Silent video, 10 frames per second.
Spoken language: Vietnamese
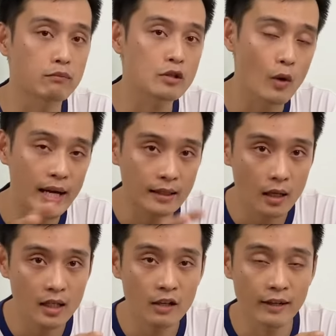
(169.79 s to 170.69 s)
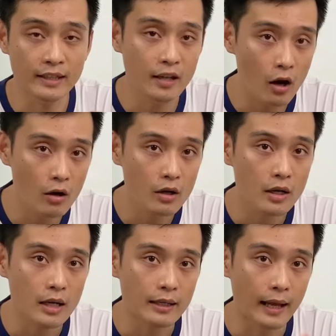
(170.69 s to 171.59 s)
xoay tới cái vị trí đó
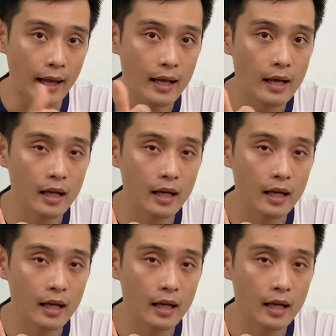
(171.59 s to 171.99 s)
để à,